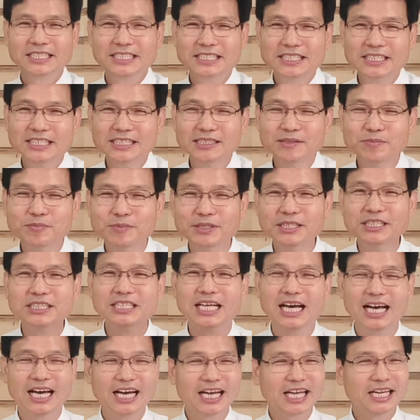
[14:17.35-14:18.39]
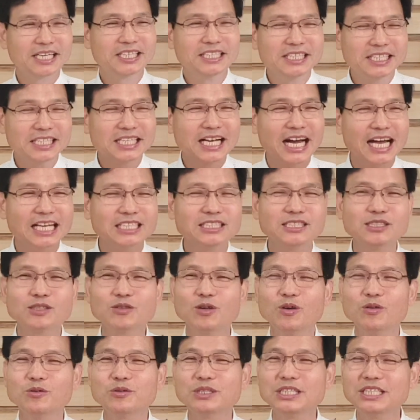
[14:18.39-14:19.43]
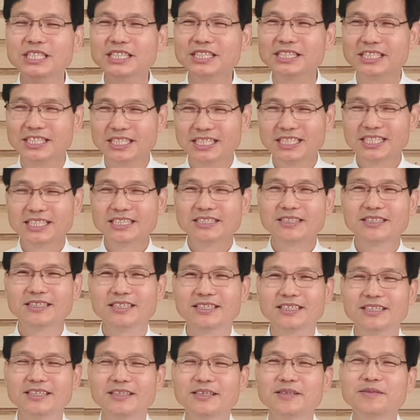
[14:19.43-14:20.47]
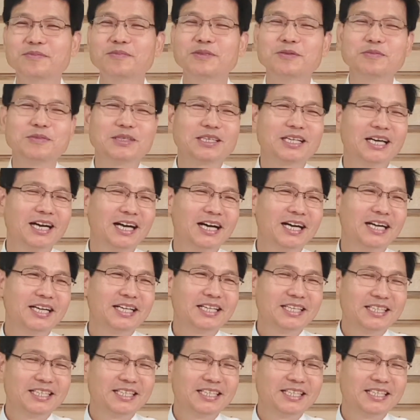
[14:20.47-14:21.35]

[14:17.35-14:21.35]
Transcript: 그 머나를 가지고 우리는 어, 뭡니까